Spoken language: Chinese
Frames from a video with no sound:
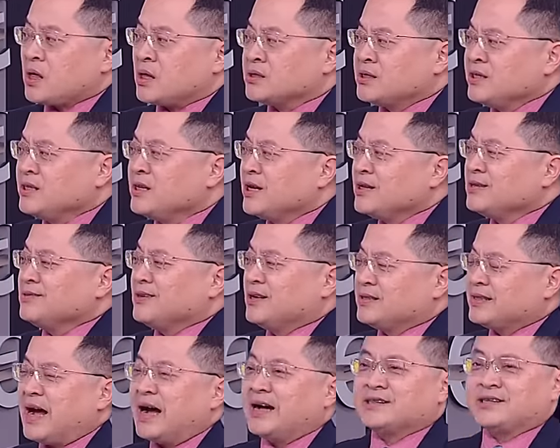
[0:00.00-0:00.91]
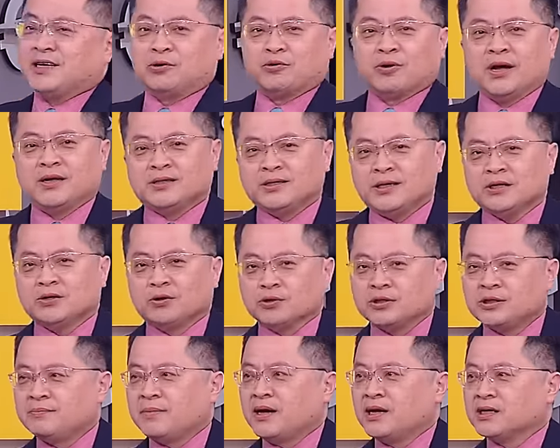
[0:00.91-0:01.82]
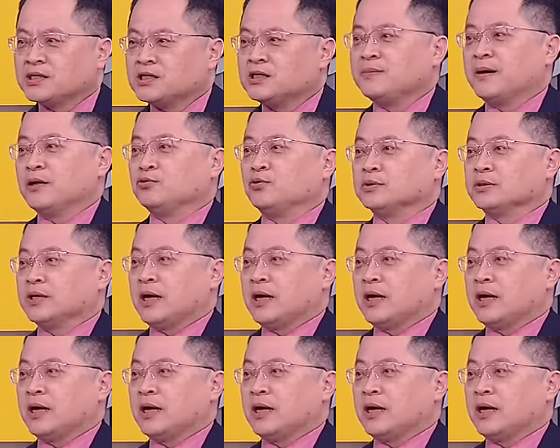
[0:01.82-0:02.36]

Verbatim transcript: 今天大跌，我看今天投信卖了400多